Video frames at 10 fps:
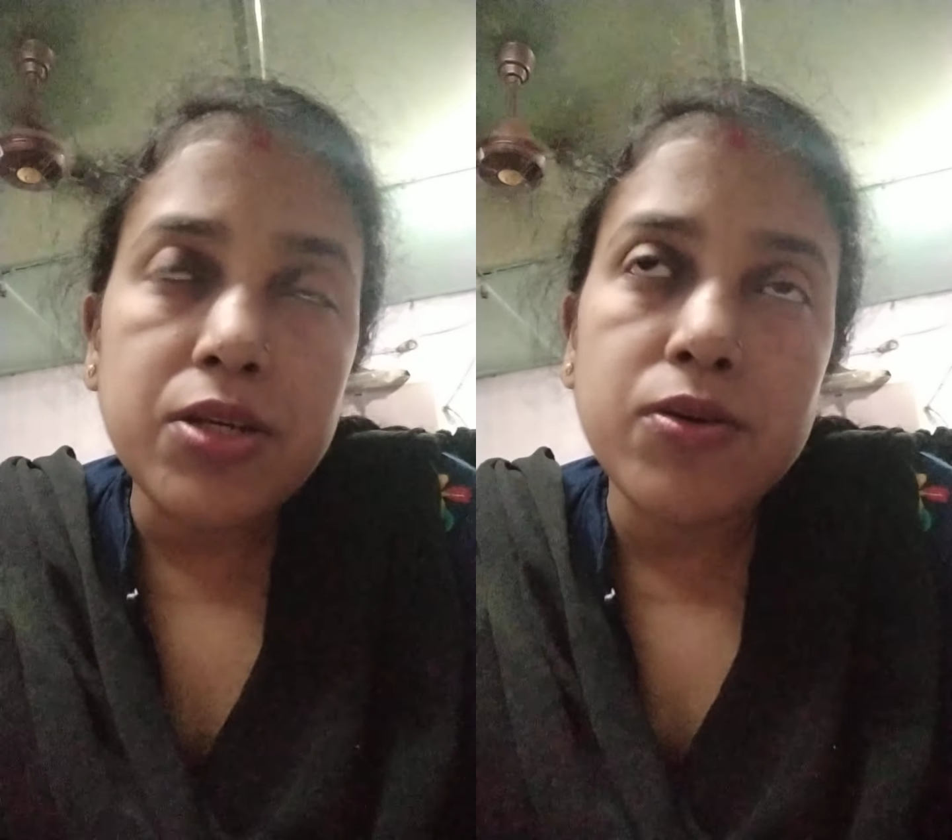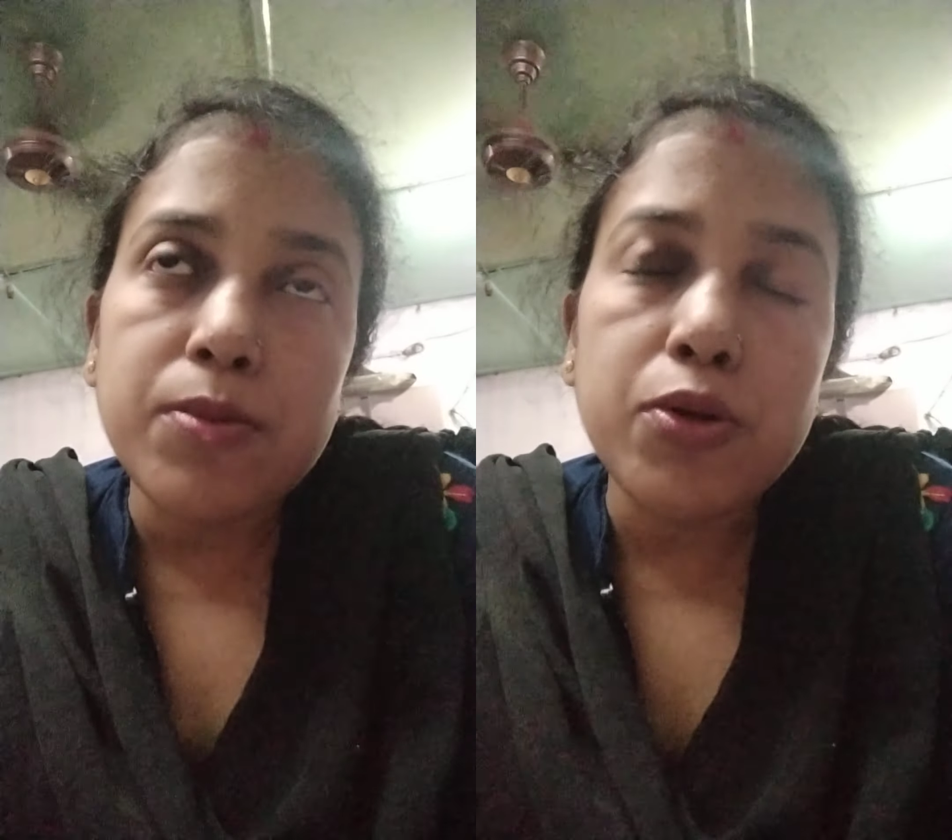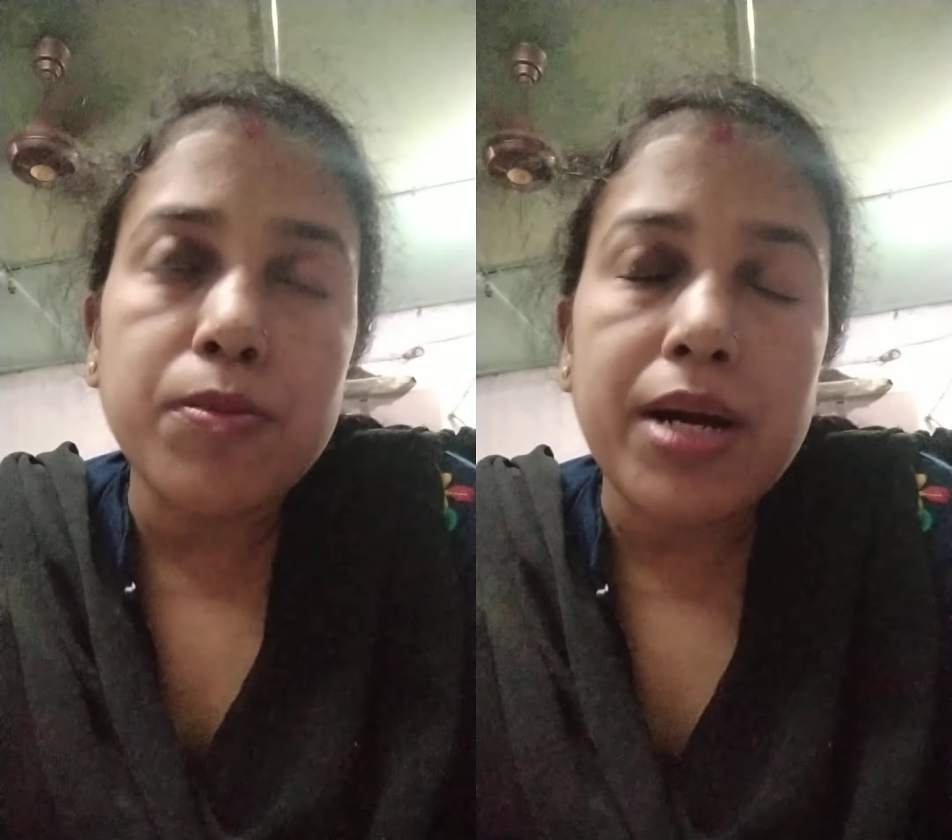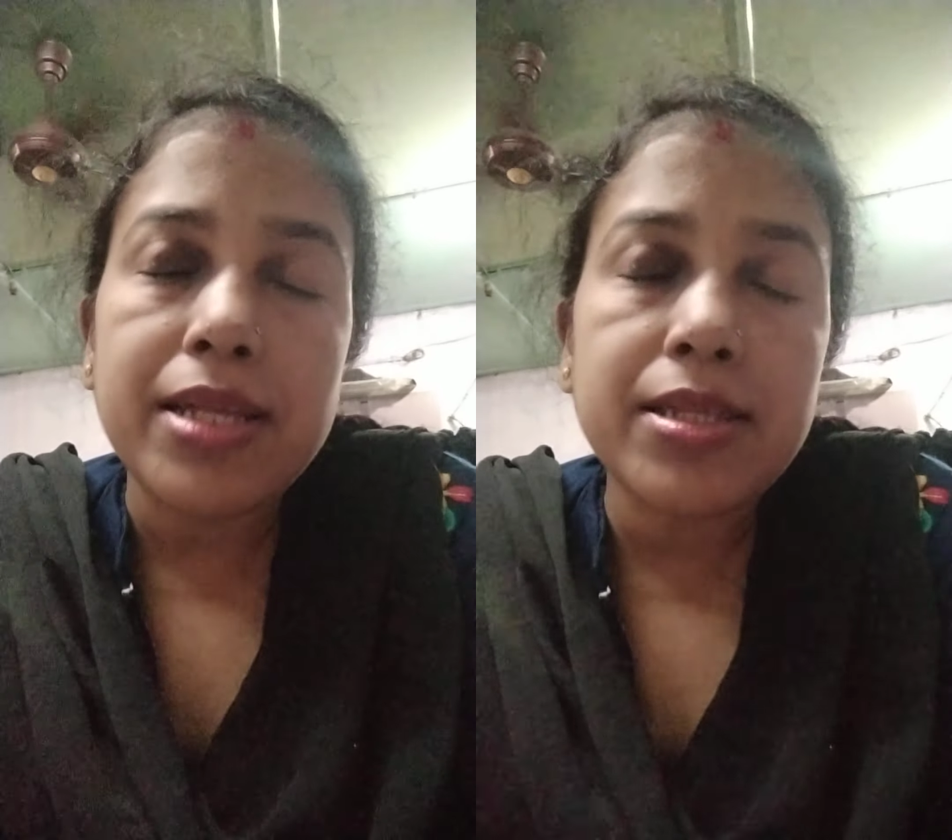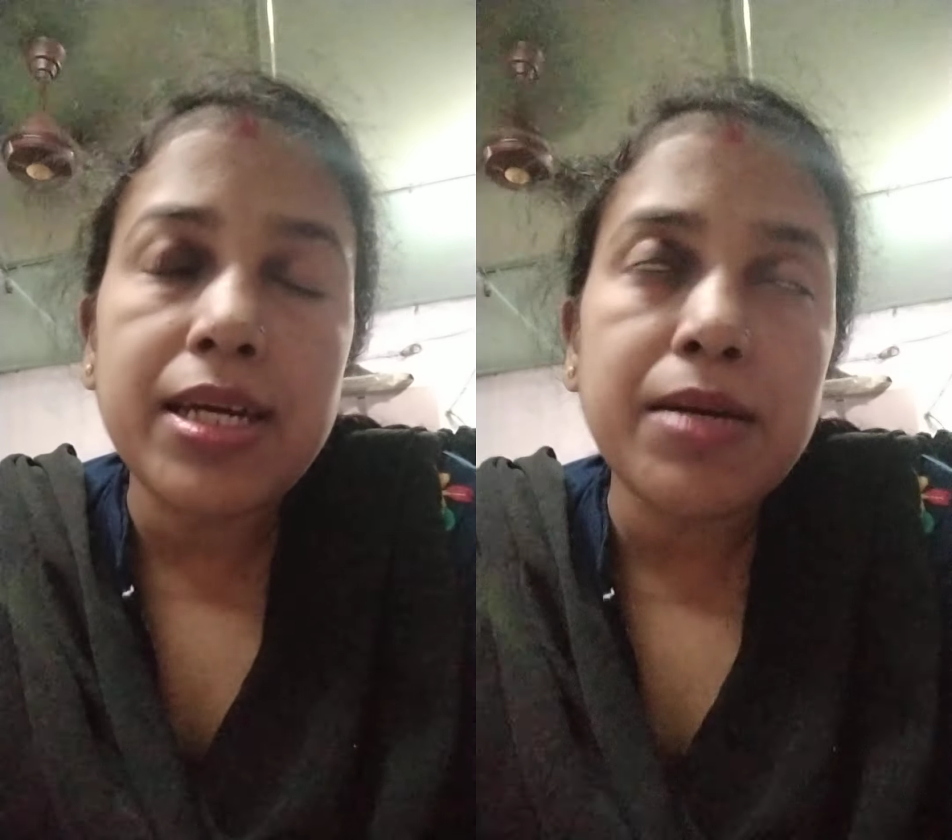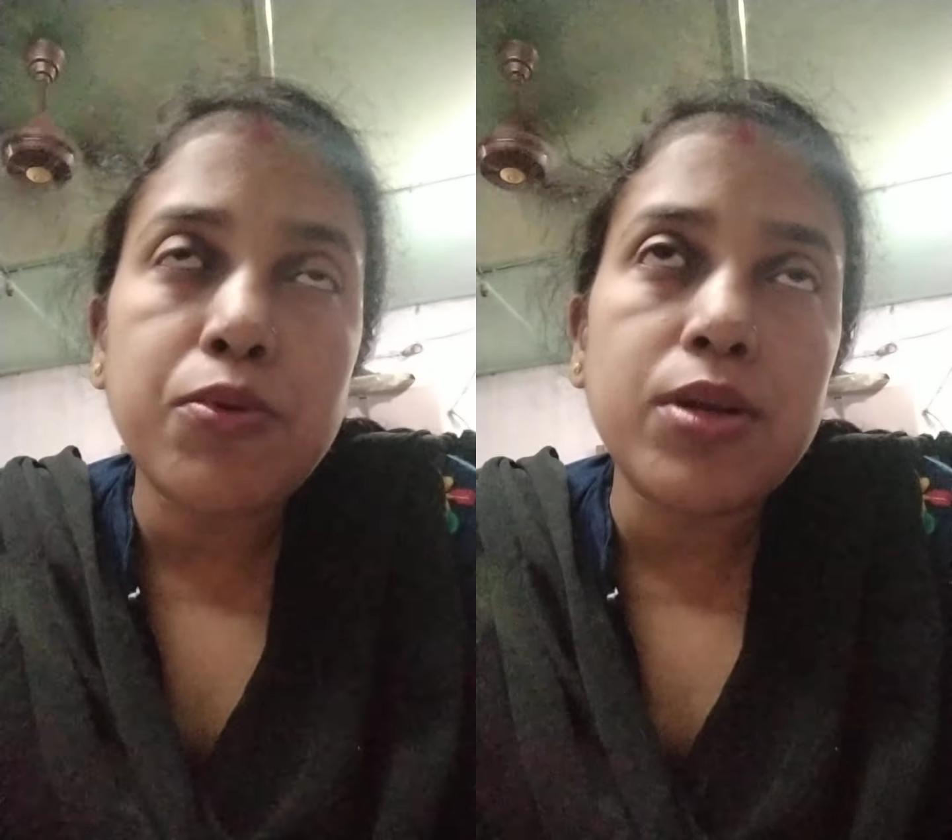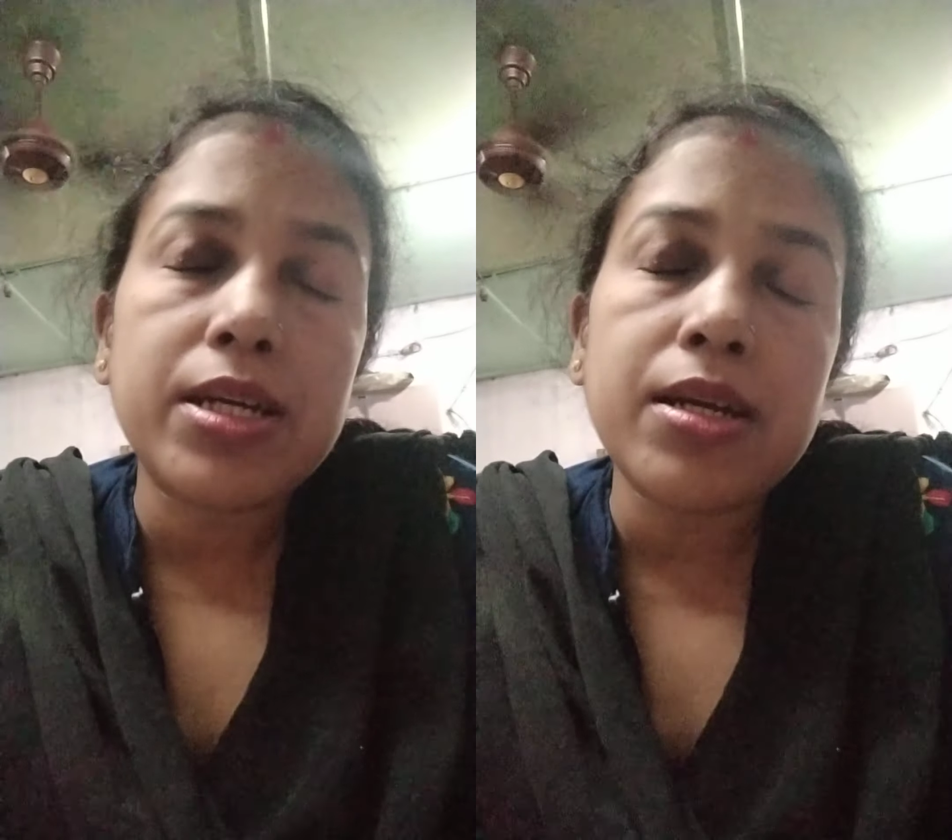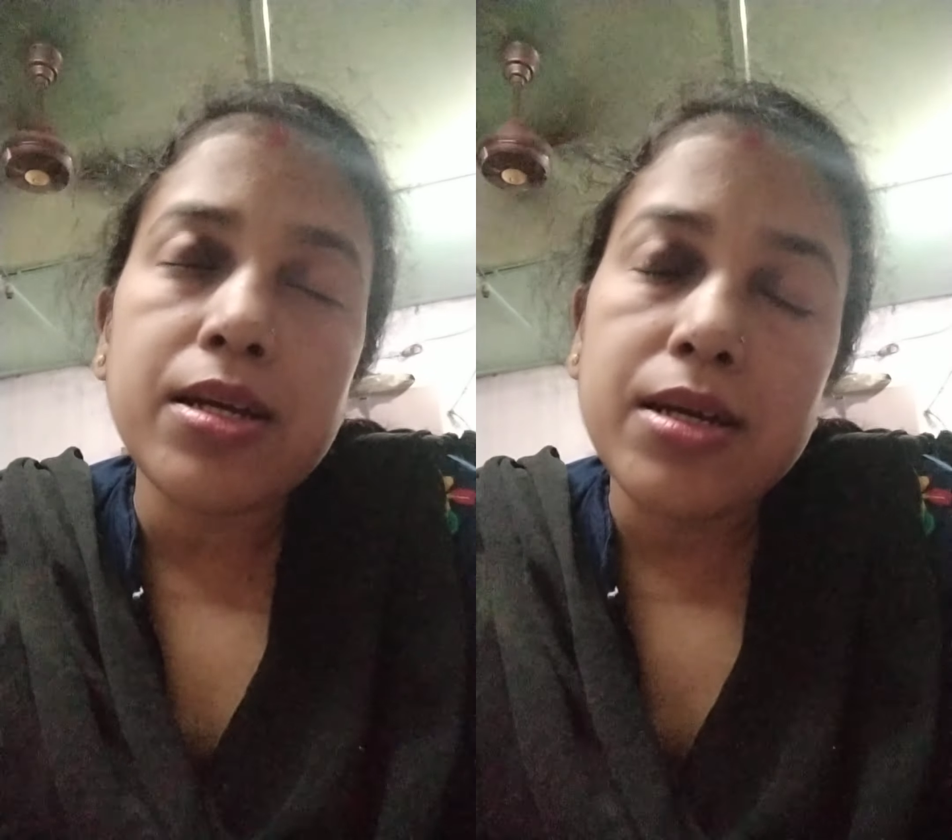क्योंकि हम लोग मानते हैं बोल
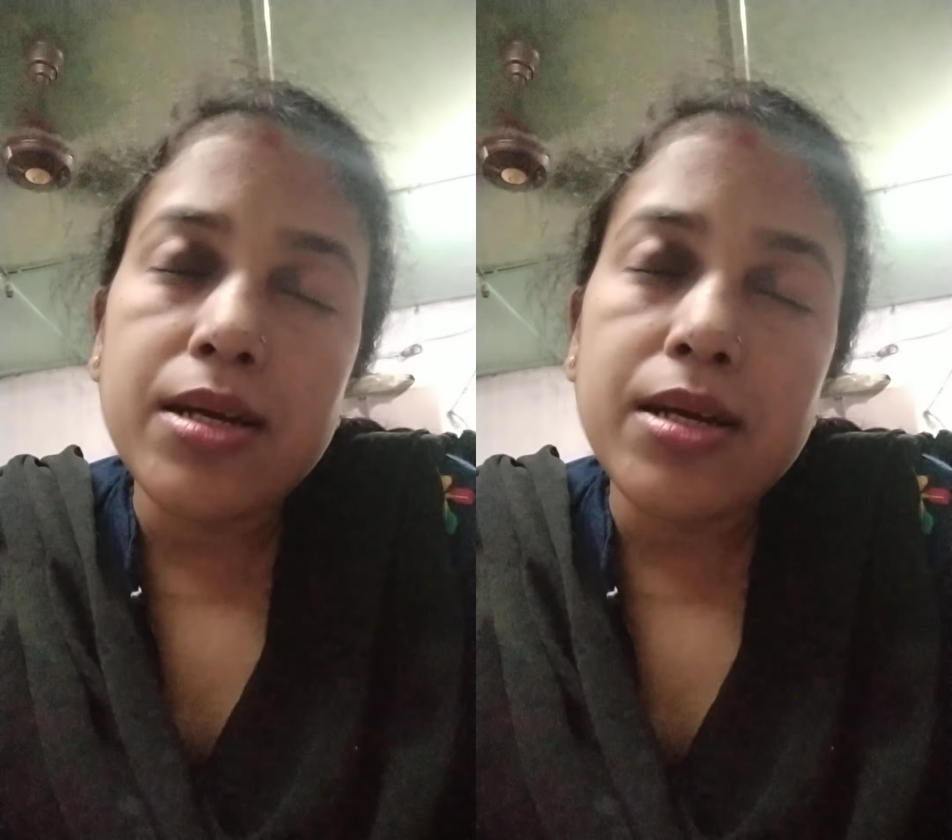के